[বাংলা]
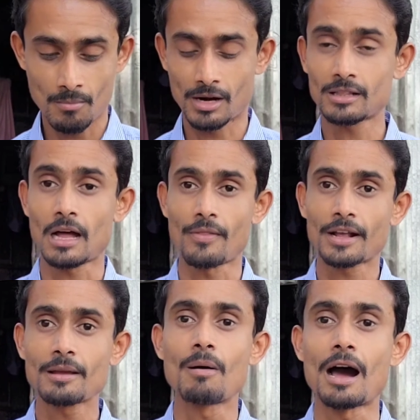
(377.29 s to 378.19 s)
মানে
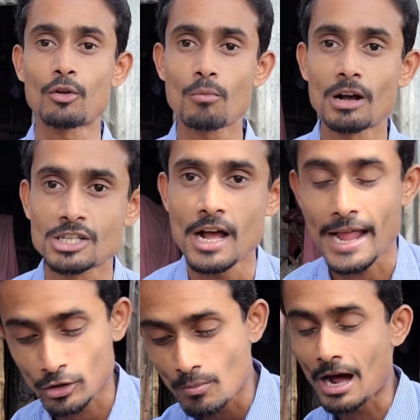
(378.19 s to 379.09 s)
দাদাকে ভালোবাসা
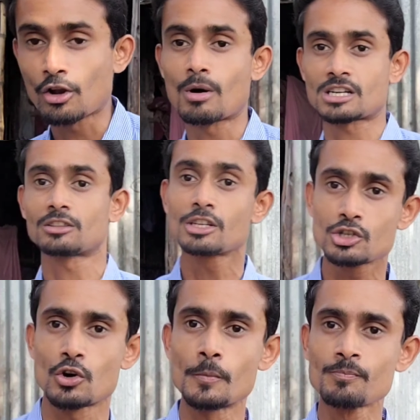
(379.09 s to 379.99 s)
এত ভালোবাসা
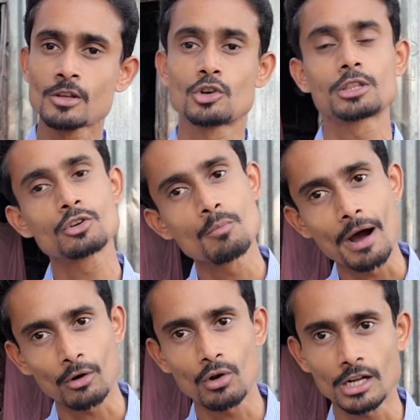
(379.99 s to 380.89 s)
দিচ্ছ সত্যি খুব
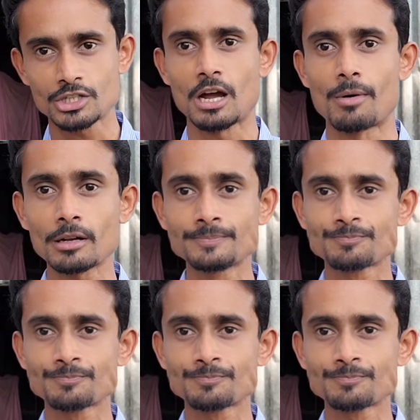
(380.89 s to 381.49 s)
ভালো লাগছে আমার